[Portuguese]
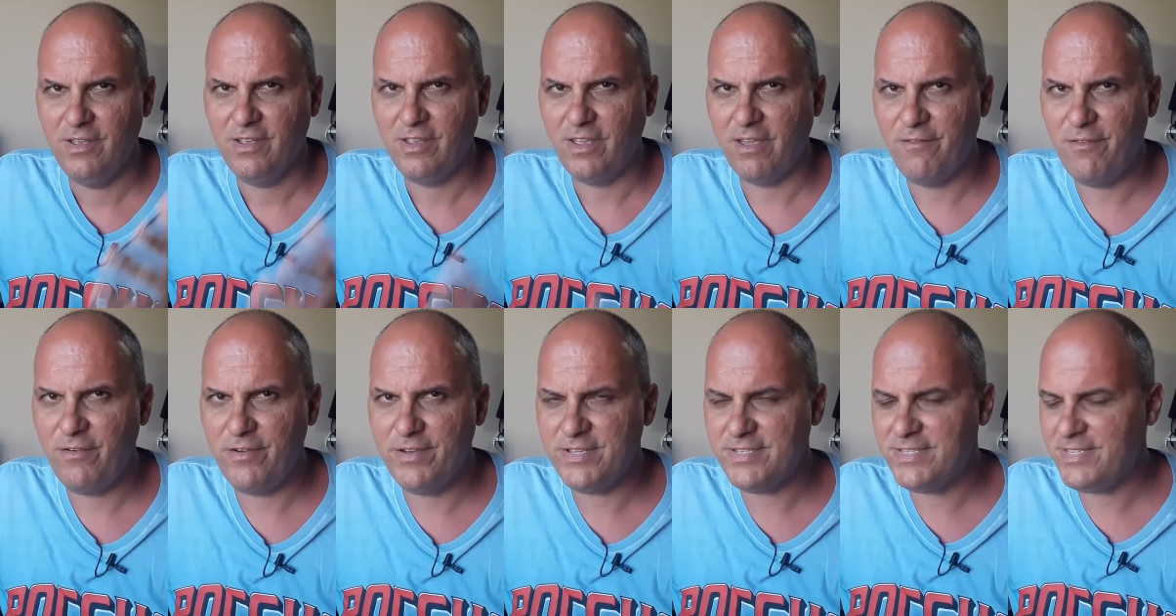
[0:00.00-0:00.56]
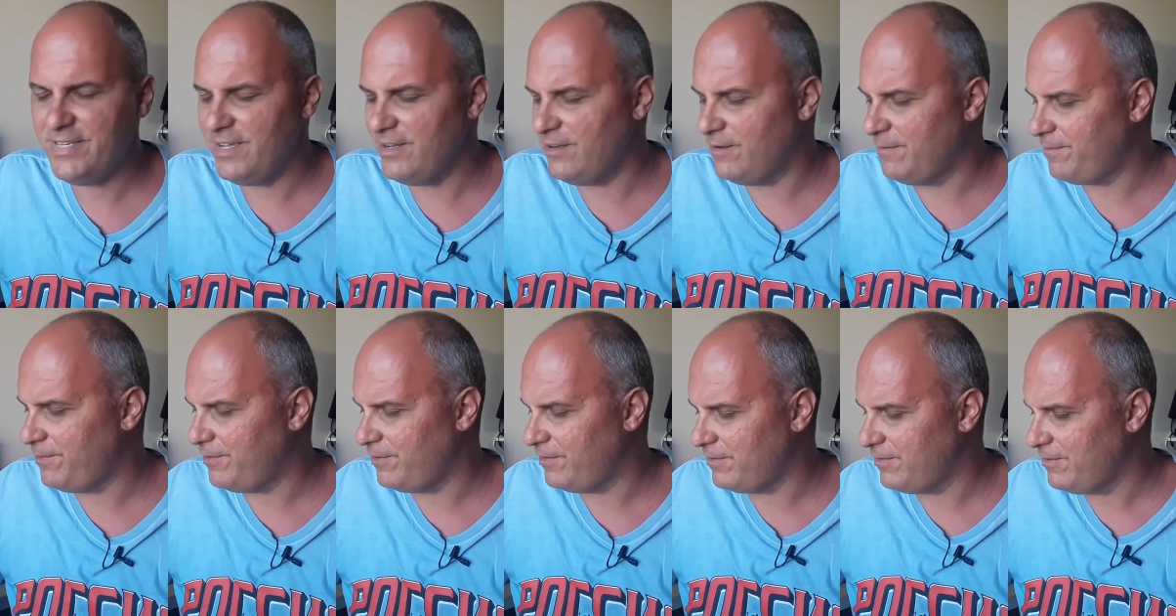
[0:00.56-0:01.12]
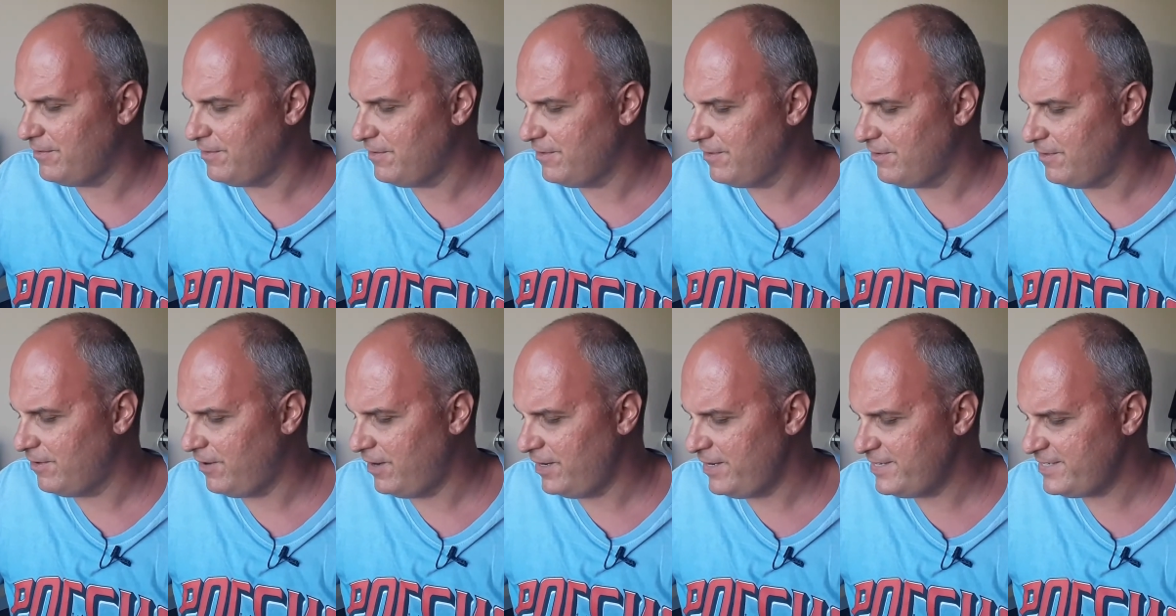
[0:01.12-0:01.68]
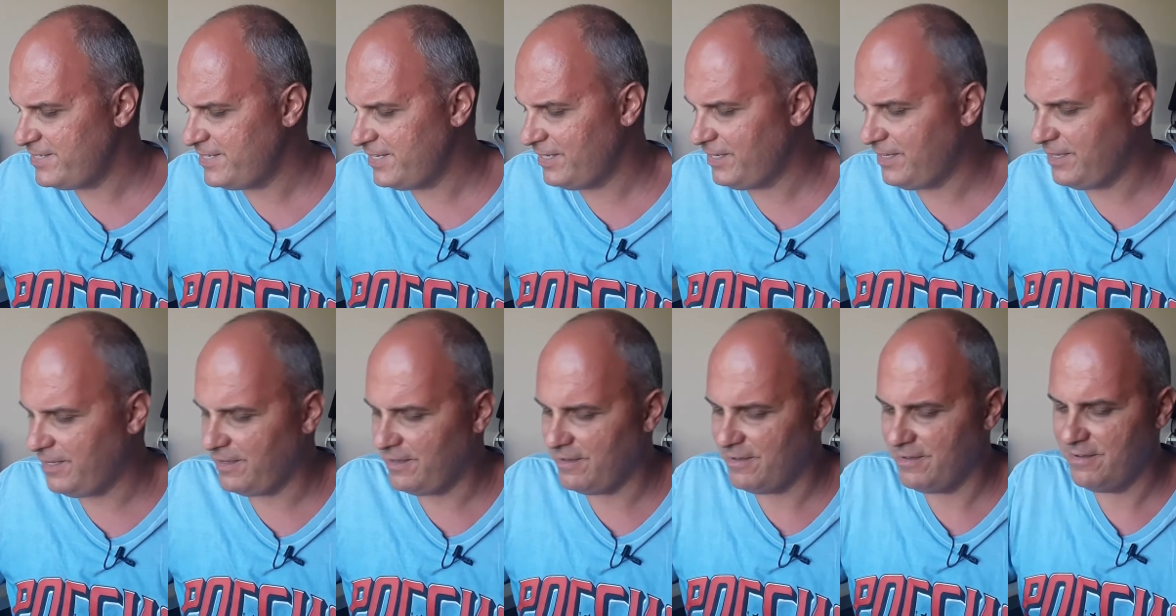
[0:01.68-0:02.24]
Quer ver um exemplo? Olha esse
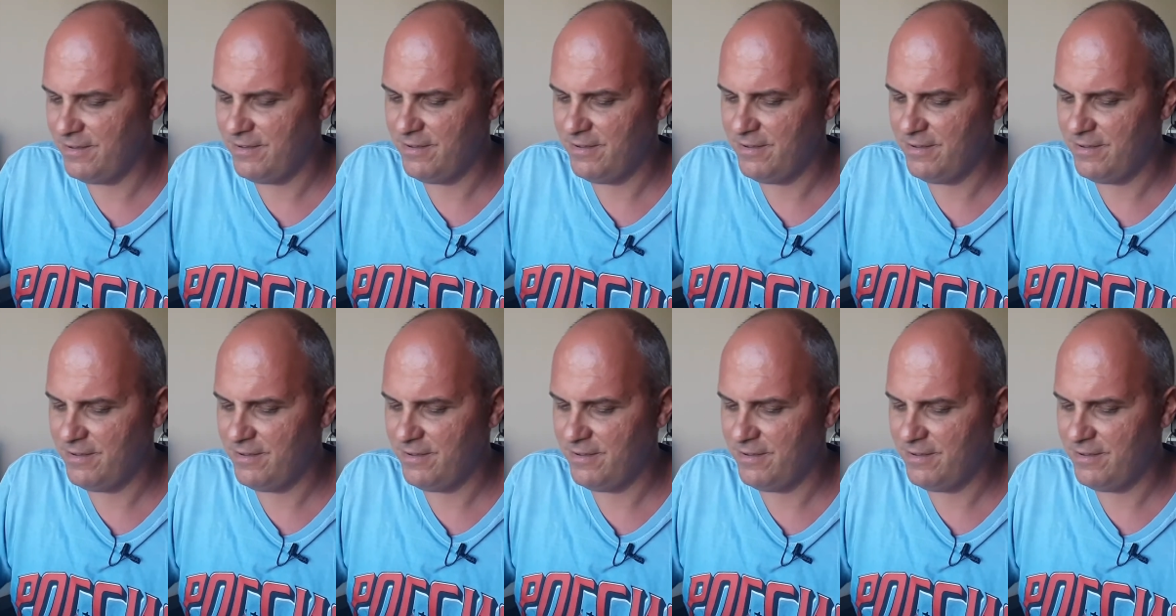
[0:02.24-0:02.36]
aqui.